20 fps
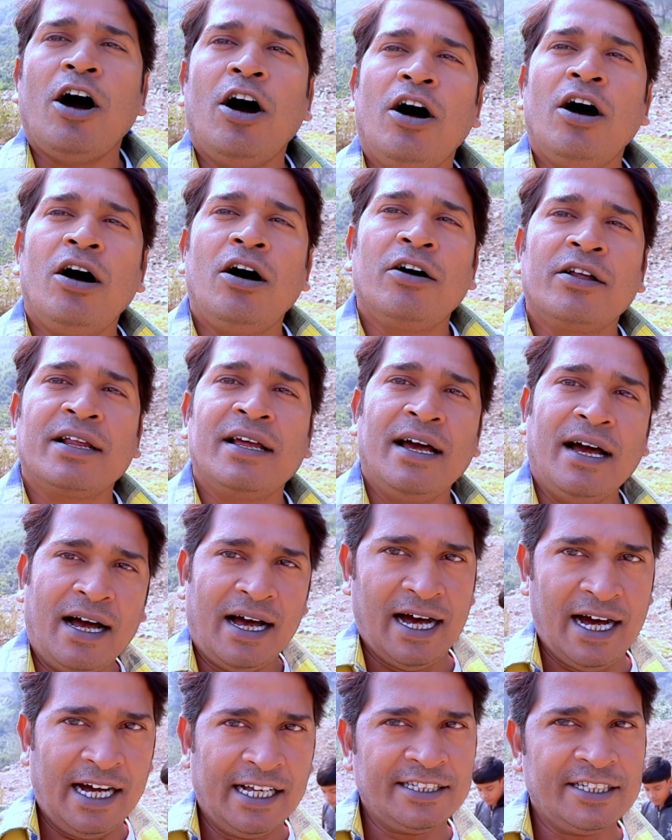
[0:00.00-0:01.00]
और
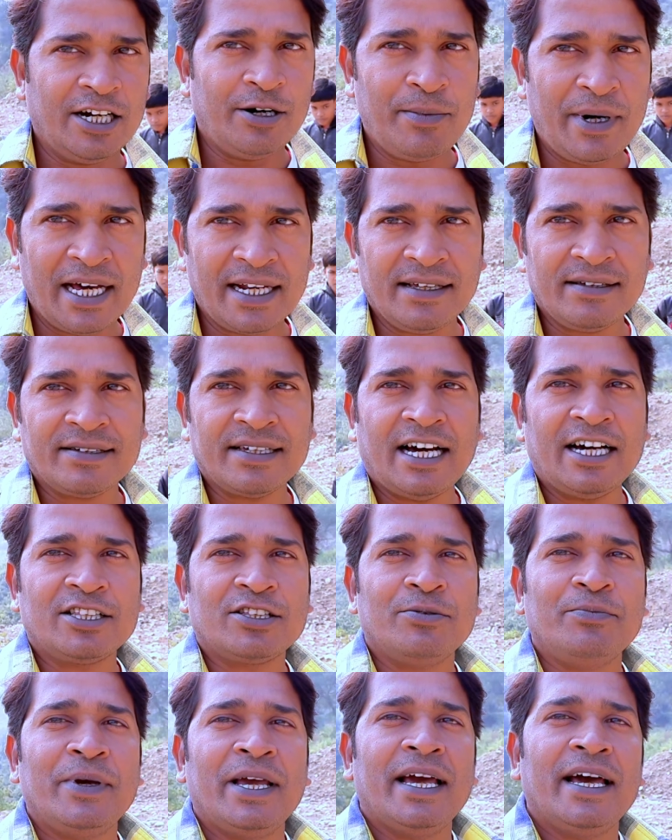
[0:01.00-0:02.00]
आज हमारे
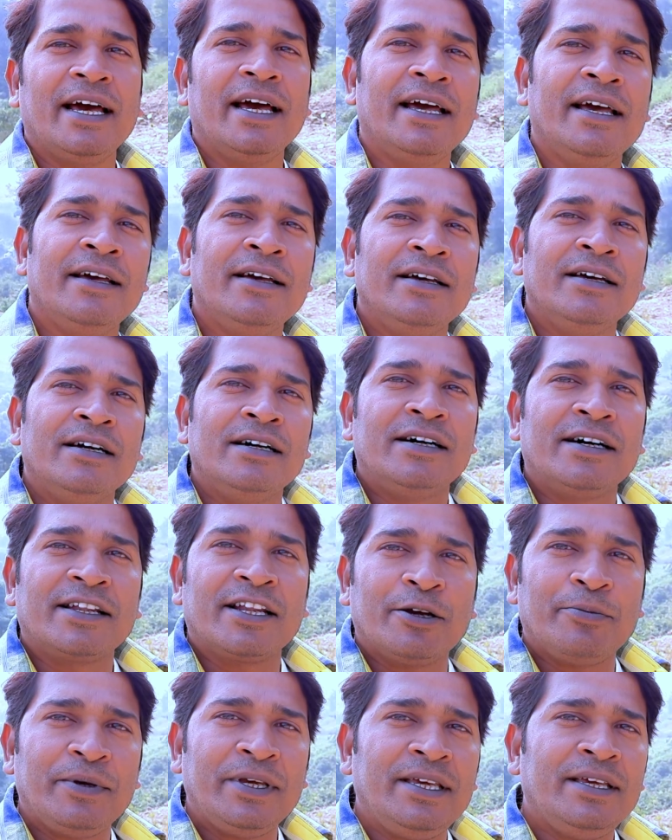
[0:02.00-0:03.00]
साथ में है
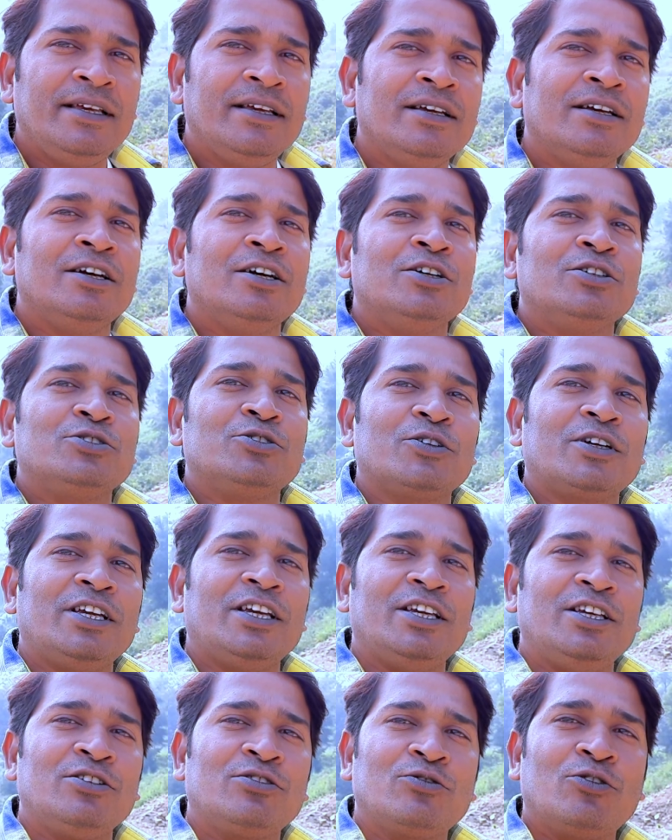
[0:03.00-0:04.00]
रवि
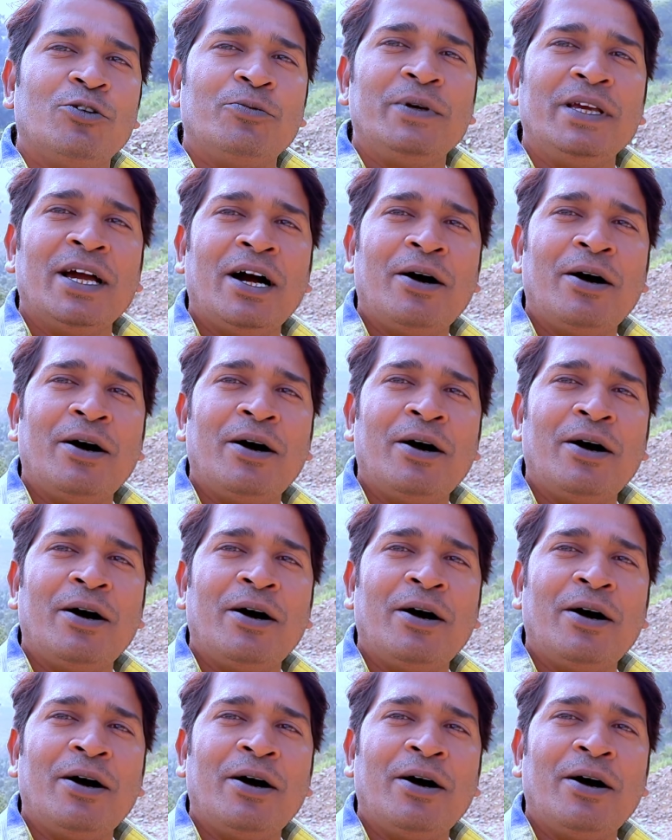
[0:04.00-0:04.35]
चूँकि इसको भी